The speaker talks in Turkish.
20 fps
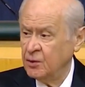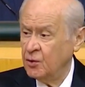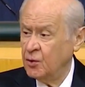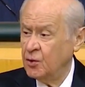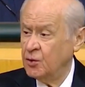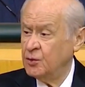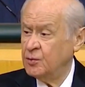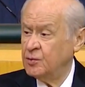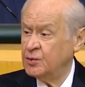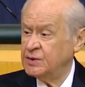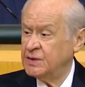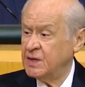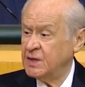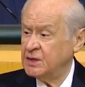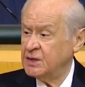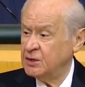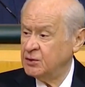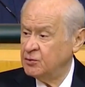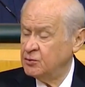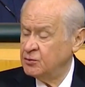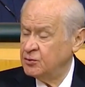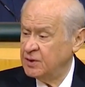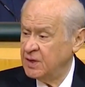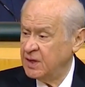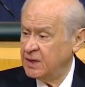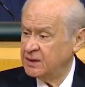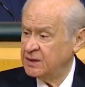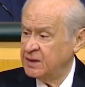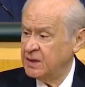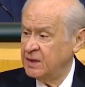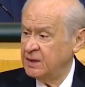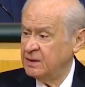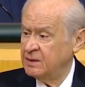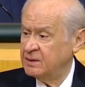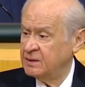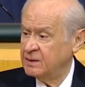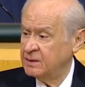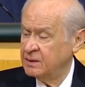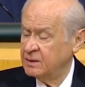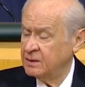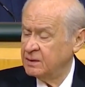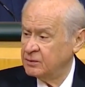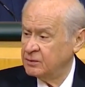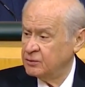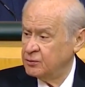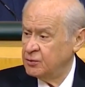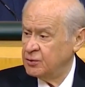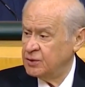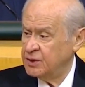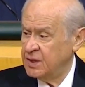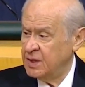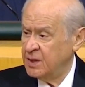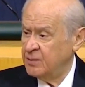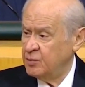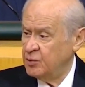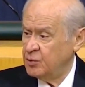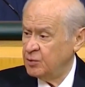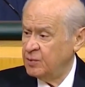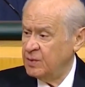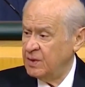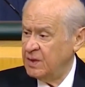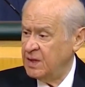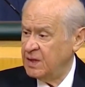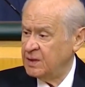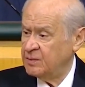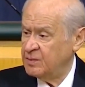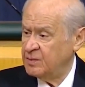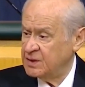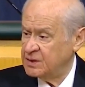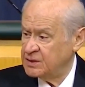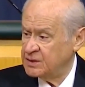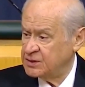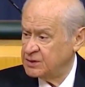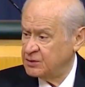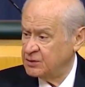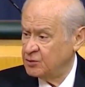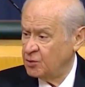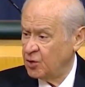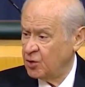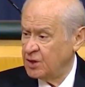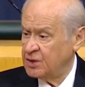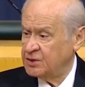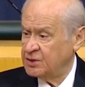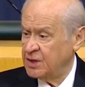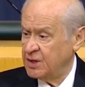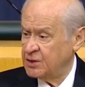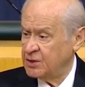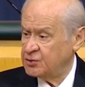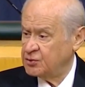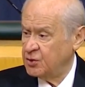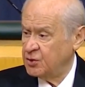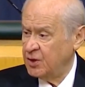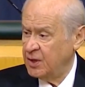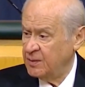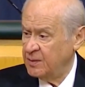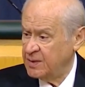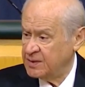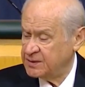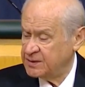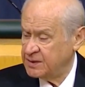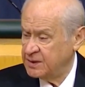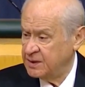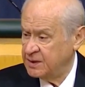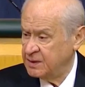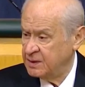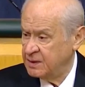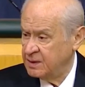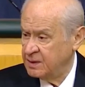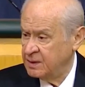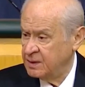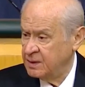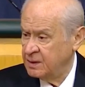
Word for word: önümüzdeki günlerde Türkiye Büyük Millet Meclisi'nde olacağını söylemesi,